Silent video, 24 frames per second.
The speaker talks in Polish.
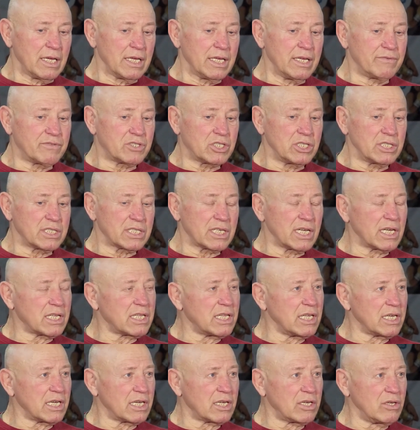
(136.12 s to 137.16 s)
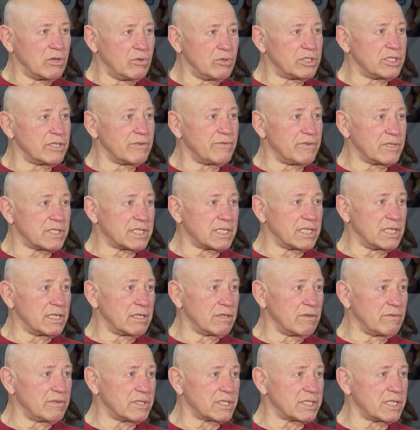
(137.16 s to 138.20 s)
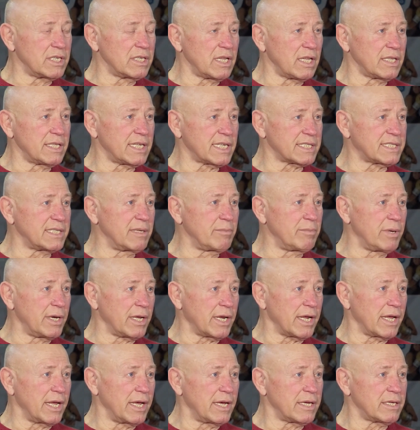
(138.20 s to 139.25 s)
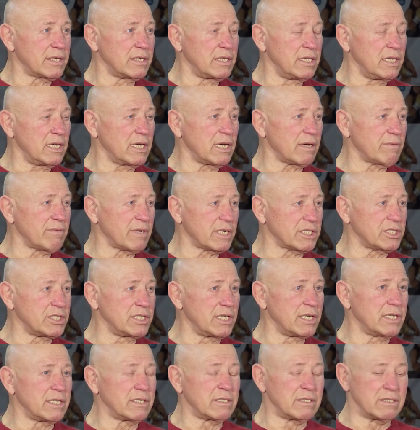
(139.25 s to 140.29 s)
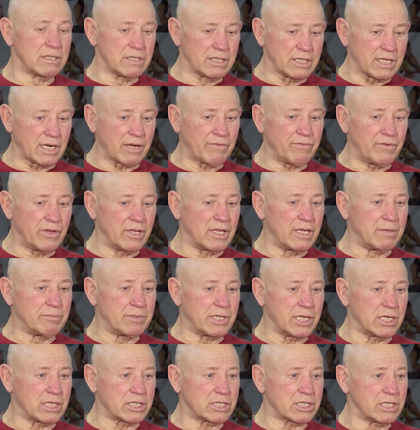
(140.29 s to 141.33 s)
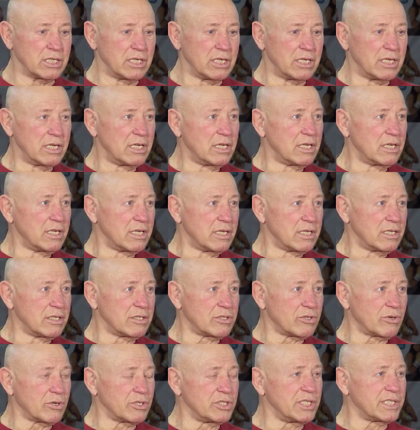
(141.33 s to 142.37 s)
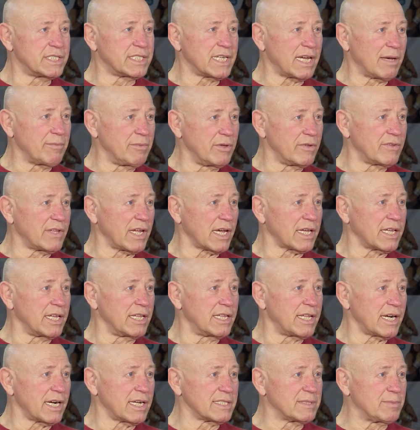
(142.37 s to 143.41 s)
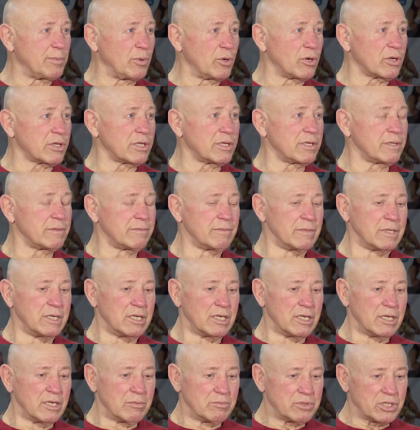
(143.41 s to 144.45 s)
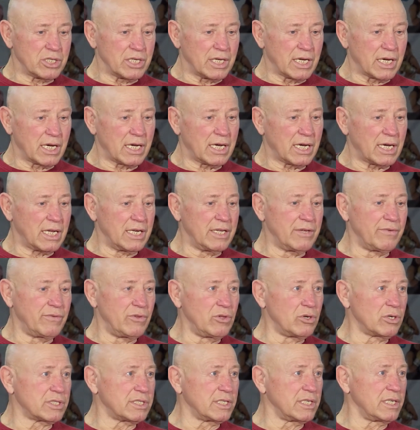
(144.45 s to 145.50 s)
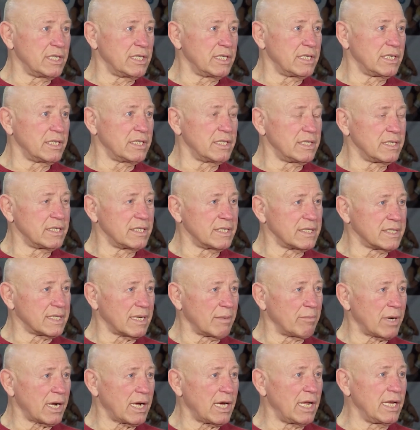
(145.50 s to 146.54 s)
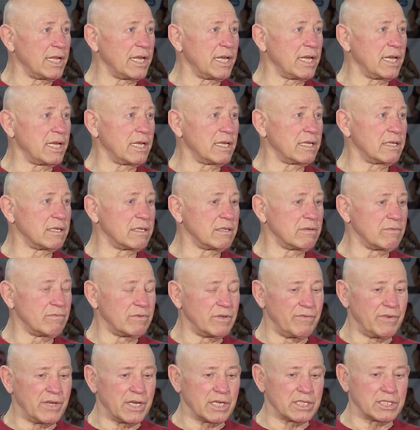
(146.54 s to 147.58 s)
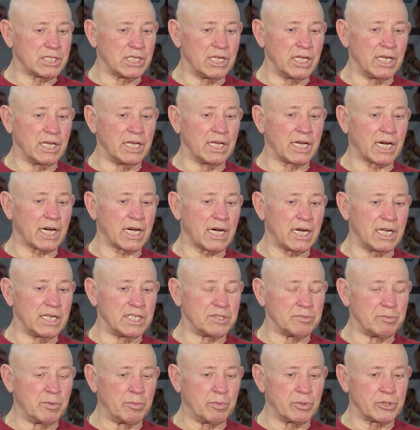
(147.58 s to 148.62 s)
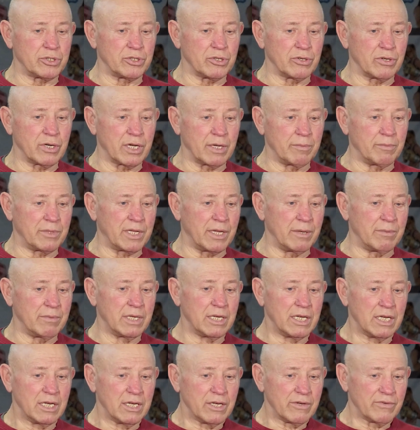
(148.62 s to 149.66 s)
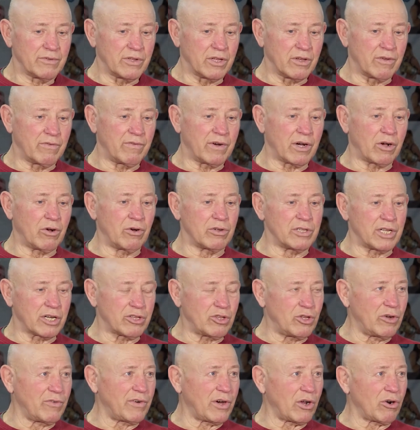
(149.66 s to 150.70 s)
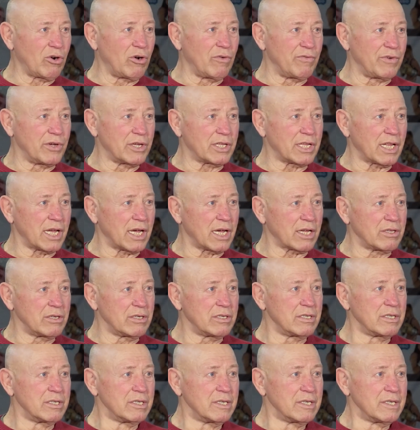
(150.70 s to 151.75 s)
i wszystkich tych ludzi wysyłał na Syberię. I ja właśnie trafiłem też z rodzicami w taki transport. Przyjechali w nocy, zabrali, wywieźli, jechaliśmy pociągiem tym, w tych wagonach towarowych, tak jak to